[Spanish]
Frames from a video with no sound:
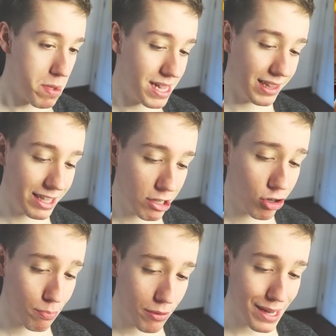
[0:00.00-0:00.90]
el
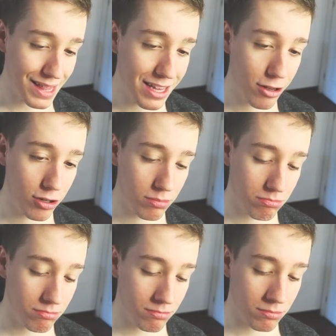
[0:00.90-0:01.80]
tío, pobrecillo,
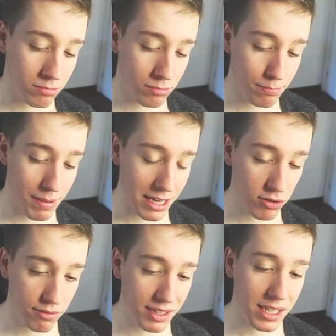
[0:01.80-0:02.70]
mm, va a
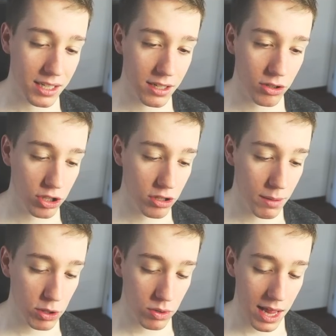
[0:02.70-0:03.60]
sufrir si consigo
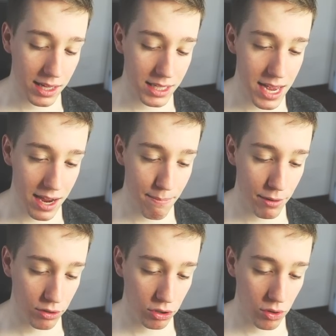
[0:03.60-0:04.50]
que mis unidades lleguen
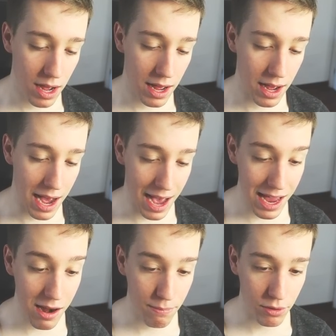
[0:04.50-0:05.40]
pronto a,
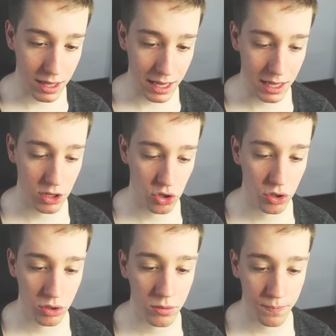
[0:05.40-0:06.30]
él, porque
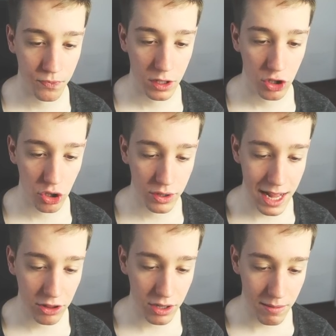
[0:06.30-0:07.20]
son, son de
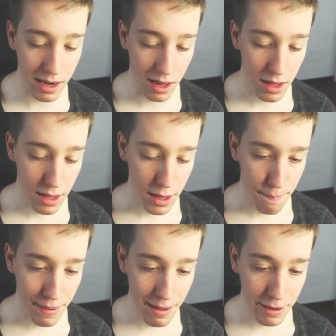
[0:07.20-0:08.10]
alto nivel.
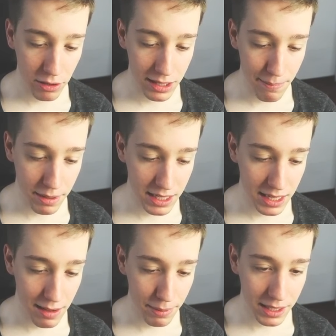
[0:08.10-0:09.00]
Vale, pero él también
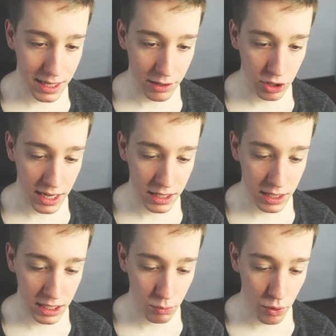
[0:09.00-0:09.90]
se da prisa, o sea,
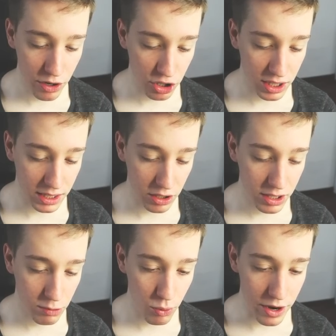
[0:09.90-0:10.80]
es, bueno este tío,
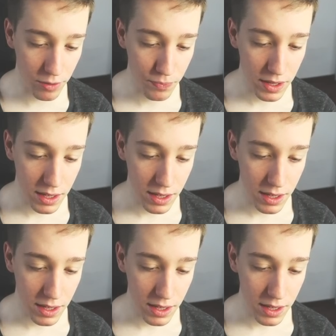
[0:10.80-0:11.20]
es bueno.